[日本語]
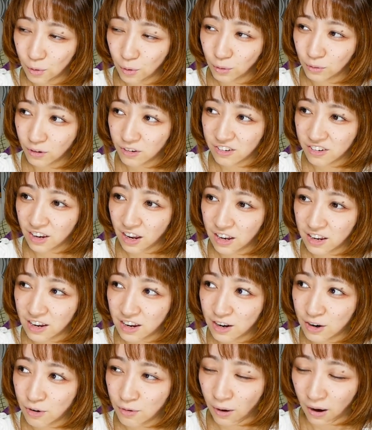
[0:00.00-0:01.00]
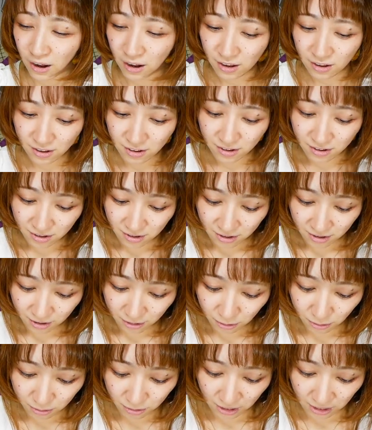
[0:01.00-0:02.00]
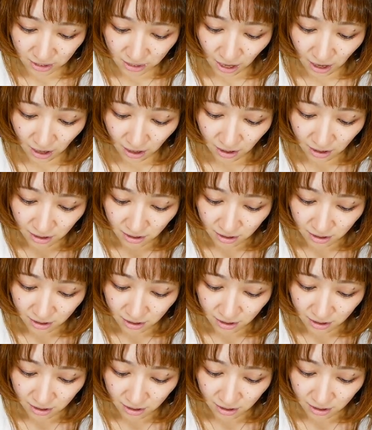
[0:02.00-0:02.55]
この次元にいるわよくいたあい